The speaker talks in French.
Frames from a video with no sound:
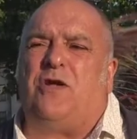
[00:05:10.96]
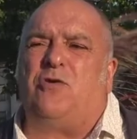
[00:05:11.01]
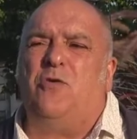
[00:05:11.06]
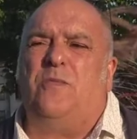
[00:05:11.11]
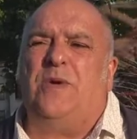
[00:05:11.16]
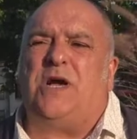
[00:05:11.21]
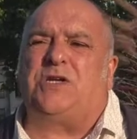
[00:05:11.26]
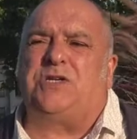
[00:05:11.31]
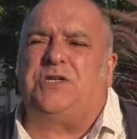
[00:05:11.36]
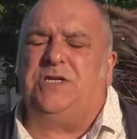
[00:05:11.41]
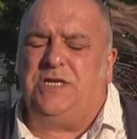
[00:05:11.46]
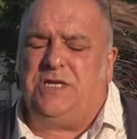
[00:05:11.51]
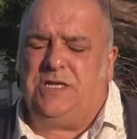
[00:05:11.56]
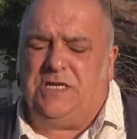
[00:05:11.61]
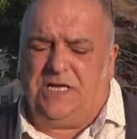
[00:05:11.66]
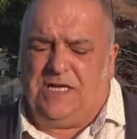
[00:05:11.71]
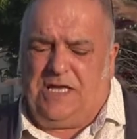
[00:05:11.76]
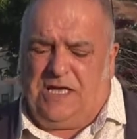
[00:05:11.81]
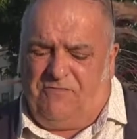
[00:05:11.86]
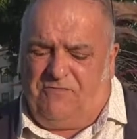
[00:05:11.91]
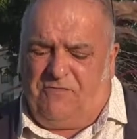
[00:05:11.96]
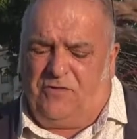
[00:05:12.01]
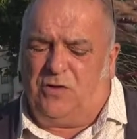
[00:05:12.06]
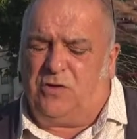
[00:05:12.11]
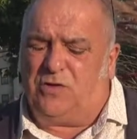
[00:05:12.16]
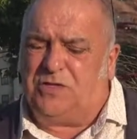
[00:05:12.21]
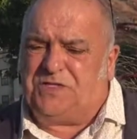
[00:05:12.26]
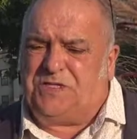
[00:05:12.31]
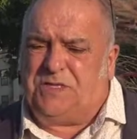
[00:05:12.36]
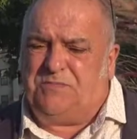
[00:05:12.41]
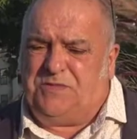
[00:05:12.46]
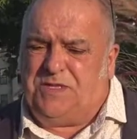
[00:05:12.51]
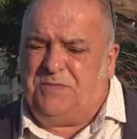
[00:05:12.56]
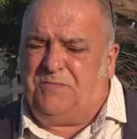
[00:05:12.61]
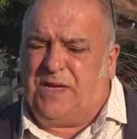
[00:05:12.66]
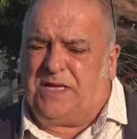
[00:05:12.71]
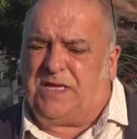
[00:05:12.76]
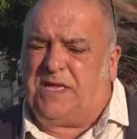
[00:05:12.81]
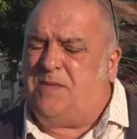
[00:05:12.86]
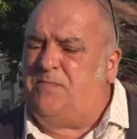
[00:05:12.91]
le marché et vendre ses petits
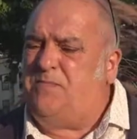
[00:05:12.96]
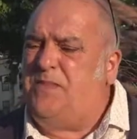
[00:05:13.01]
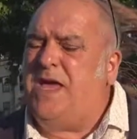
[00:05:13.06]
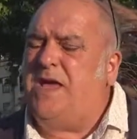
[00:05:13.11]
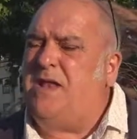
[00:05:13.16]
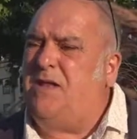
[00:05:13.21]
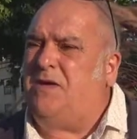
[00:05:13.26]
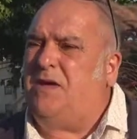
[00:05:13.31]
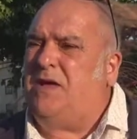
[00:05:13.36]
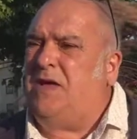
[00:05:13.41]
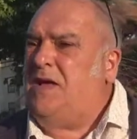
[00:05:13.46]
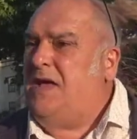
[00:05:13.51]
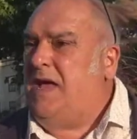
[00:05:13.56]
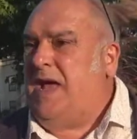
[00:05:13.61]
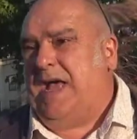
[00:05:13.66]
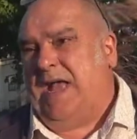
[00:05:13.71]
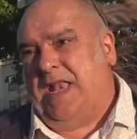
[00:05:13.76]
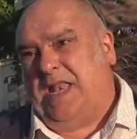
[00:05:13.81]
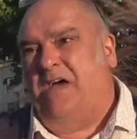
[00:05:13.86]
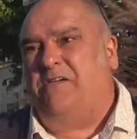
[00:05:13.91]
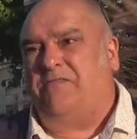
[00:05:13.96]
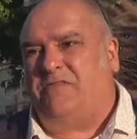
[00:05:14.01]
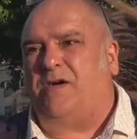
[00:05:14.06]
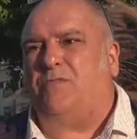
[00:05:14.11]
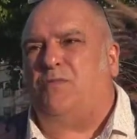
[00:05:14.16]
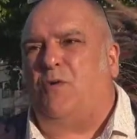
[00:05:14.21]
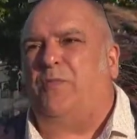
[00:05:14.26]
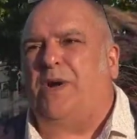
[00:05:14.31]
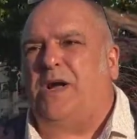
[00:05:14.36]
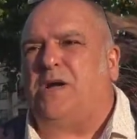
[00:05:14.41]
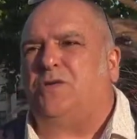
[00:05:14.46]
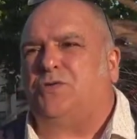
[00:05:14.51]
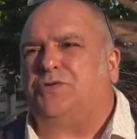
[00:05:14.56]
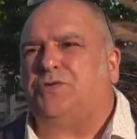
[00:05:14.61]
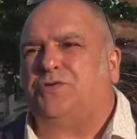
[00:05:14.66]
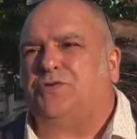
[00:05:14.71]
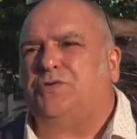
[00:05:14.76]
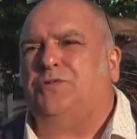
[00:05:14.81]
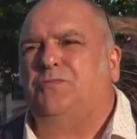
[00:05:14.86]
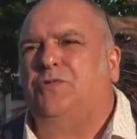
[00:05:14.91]
paquets de miel, elle n'a vraiment pas
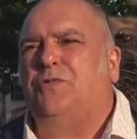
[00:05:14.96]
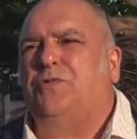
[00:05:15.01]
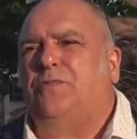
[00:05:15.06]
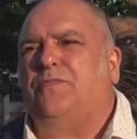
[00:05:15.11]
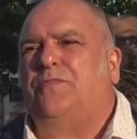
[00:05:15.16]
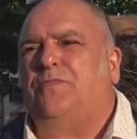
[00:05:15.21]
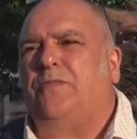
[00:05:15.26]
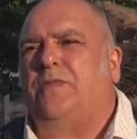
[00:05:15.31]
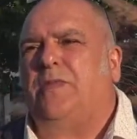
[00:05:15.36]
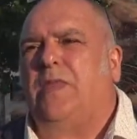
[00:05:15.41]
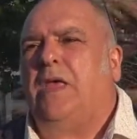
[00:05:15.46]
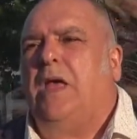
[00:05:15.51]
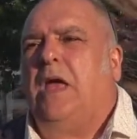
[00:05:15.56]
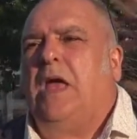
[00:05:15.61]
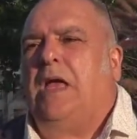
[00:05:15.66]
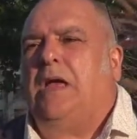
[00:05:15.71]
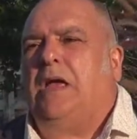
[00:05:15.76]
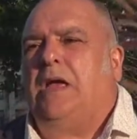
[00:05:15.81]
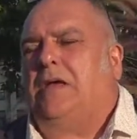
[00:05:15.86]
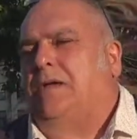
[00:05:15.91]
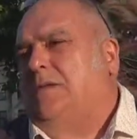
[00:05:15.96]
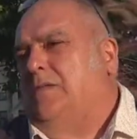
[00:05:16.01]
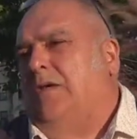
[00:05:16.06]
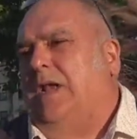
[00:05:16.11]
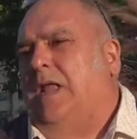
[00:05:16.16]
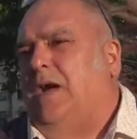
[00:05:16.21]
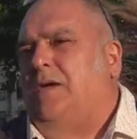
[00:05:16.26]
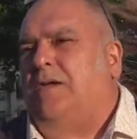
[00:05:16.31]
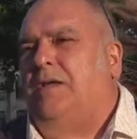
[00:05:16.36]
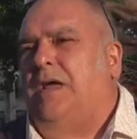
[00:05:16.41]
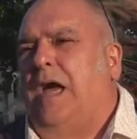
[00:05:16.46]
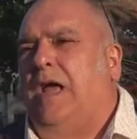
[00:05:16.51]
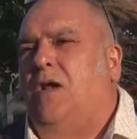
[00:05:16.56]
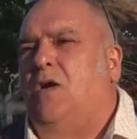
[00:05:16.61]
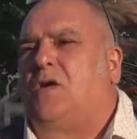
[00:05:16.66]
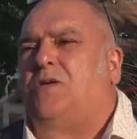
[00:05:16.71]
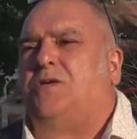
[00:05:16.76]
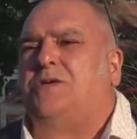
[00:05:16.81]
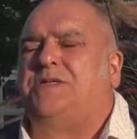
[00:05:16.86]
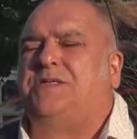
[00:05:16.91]
grand-chose de plus. Voilà.
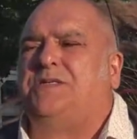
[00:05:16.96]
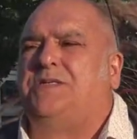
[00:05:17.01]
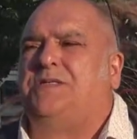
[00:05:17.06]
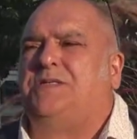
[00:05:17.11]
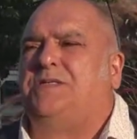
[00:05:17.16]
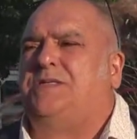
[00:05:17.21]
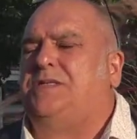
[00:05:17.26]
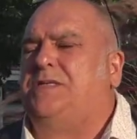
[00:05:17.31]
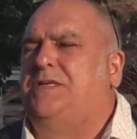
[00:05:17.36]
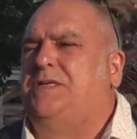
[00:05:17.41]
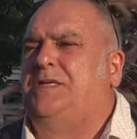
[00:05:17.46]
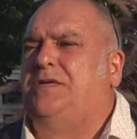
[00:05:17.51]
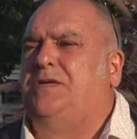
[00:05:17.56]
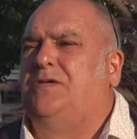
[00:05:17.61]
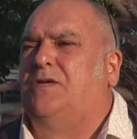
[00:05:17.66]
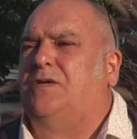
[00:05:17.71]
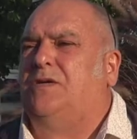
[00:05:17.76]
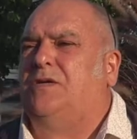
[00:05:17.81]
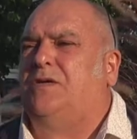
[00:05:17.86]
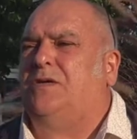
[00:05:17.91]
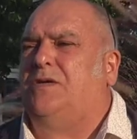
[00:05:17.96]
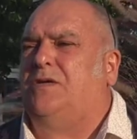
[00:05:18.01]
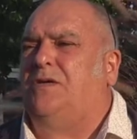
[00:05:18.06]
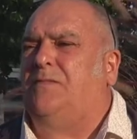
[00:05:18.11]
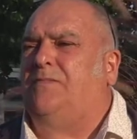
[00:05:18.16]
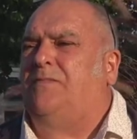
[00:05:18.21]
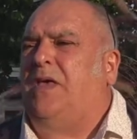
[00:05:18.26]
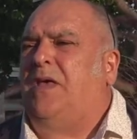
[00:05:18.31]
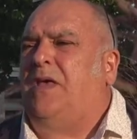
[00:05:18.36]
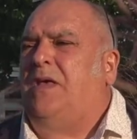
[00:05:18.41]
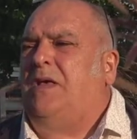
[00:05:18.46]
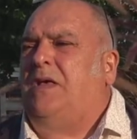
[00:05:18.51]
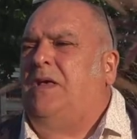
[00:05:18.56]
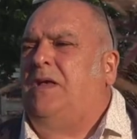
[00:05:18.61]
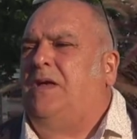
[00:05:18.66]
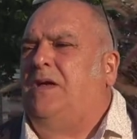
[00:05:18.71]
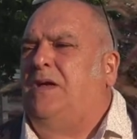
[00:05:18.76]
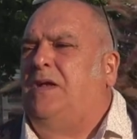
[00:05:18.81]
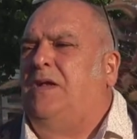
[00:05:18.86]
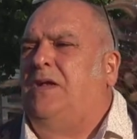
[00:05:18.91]
Alors que si euh,
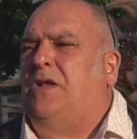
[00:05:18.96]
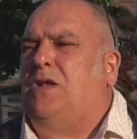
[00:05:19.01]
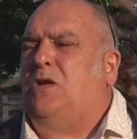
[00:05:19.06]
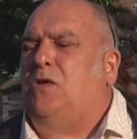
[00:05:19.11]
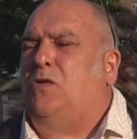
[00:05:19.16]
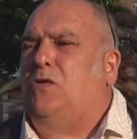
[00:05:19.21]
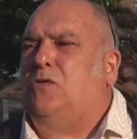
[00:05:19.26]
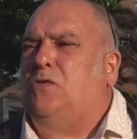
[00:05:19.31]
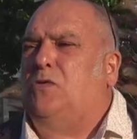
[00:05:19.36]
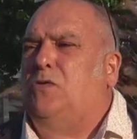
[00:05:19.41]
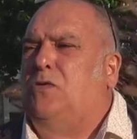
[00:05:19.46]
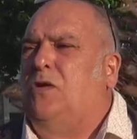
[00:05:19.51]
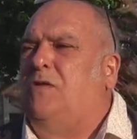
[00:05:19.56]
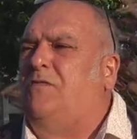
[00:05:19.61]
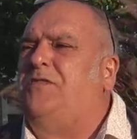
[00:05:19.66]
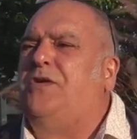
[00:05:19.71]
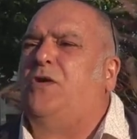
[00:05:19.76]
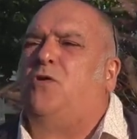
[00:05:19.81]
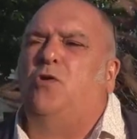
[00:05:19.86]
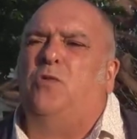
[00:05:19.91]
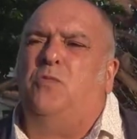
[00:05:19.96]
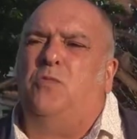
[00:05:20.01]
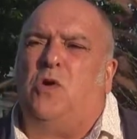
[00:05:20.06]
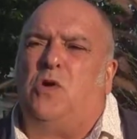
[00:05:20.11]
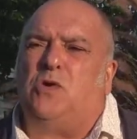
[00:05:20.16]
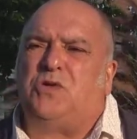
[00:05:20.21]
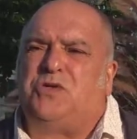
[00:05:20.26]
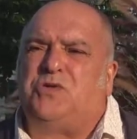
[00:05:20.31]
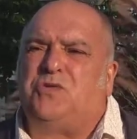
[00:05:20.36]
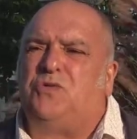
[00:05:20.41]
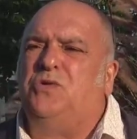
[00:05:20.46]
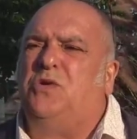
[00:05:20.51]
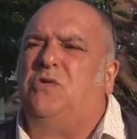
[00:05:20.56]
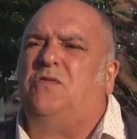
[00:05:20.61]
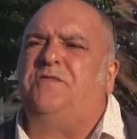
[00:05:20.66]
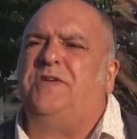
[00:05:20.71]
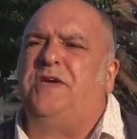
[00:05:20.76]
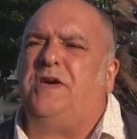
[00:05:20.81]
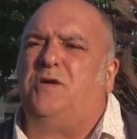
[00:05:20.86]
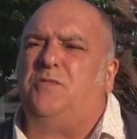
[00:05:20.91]
l'environnement, son
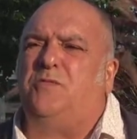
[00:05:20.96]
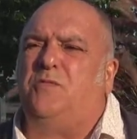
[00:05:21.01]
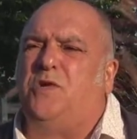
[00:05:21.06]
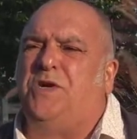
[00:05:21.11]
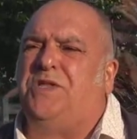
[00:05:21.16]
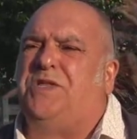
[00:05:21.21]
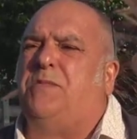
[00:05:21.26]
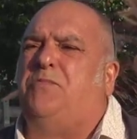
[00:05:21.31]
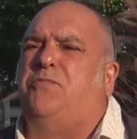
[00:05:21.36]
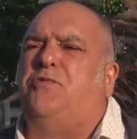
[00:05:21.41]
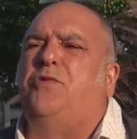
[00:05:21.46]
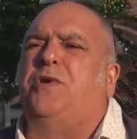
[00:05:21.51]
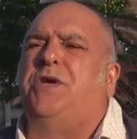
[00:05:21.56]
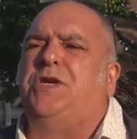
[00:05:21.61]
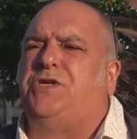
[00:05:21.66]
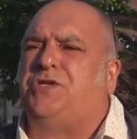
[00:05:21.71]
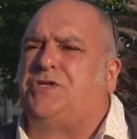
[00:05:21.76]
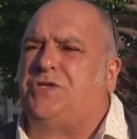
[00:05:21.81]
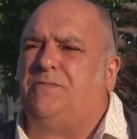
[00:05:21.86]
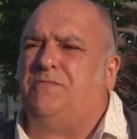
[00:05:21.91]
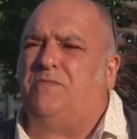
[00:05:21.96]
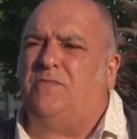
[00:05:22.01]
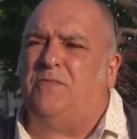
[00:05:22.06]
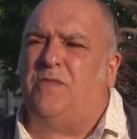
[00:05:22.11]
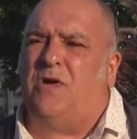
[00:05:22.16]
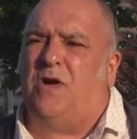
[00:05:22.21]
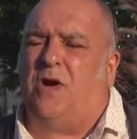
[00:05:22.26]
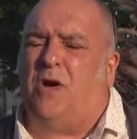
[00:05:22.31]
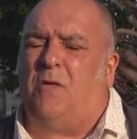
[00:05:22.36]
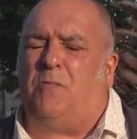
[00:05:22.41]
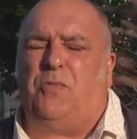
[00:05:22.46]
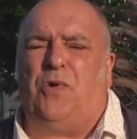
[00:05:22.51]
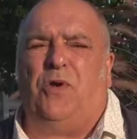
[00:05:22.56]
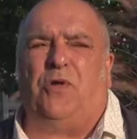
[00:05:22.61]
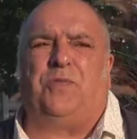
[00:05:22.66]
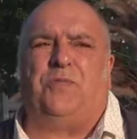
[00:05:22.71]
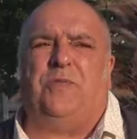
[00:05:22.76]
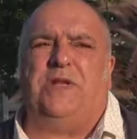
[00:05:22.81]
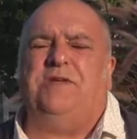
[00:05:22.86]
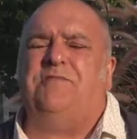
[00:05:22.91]
environnement était plus riche en
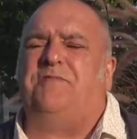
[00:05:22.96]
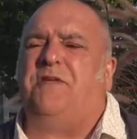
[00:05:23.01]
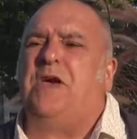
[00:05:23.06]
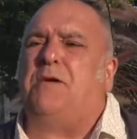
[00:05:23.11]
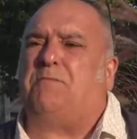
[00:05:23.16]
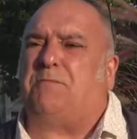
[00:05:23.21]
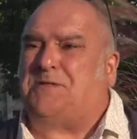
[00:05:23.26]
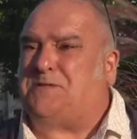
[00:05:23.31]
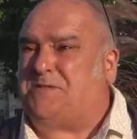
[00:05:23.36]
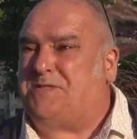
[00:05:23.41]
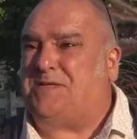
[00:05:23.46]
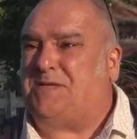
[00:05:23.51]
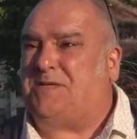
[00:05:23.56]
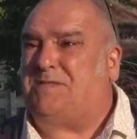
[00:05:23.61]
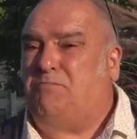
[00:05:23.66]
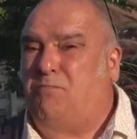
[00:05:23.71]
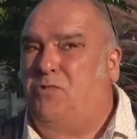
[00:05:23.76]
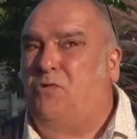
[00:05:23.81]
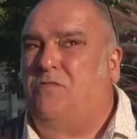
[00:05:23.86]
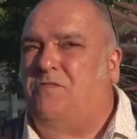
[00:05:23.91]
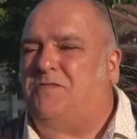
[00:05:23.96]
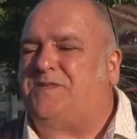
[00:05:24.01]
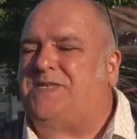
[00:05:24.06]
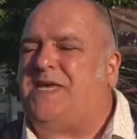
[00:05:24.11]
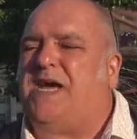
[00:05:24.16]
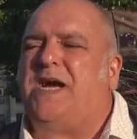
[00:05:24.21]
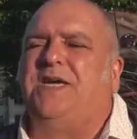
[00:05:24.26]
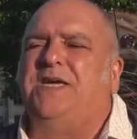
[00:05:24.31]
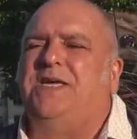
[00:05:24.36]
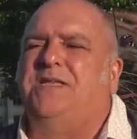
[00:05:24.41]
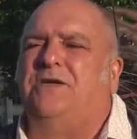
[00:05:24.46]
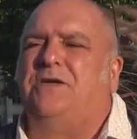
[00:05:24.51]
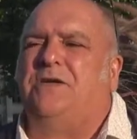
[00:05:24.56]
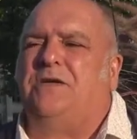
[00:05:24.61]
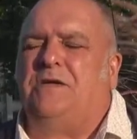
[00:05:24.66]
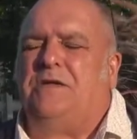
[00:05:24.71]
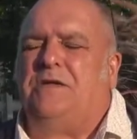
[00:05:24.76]
plantes mellifères, parce que c'est pauvre, c'est aride.